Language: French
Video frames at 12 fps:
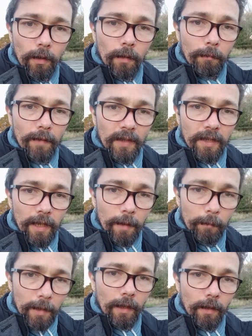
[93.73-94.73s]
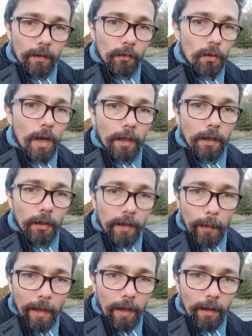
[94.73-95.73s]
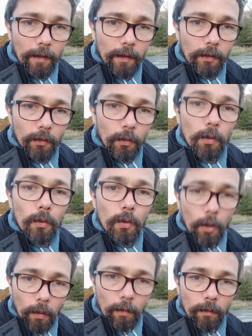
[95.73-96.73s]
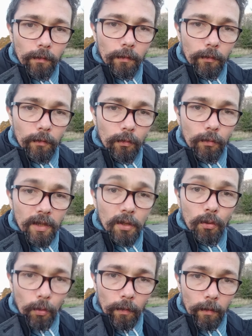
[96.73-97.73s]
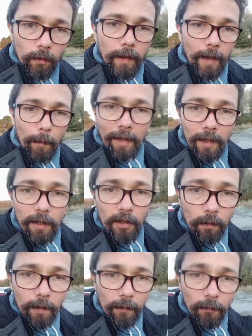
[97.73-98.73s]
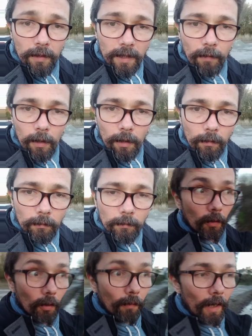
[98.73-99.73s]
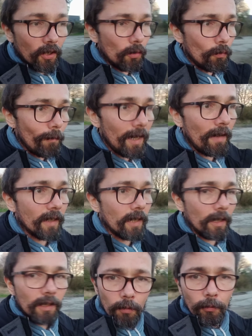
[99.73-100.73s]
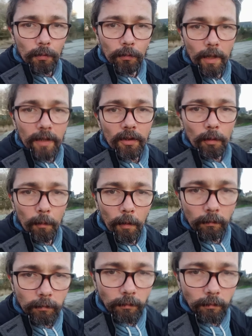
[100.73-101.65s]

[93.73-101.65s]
Ma vie, c'est la mienne, tu la connais pas, donc non. Tu dis je, et après les gens, ils font ce qu'ils veulent. Donc voilà, j'ai du mal avec cette illusion du rassemblement.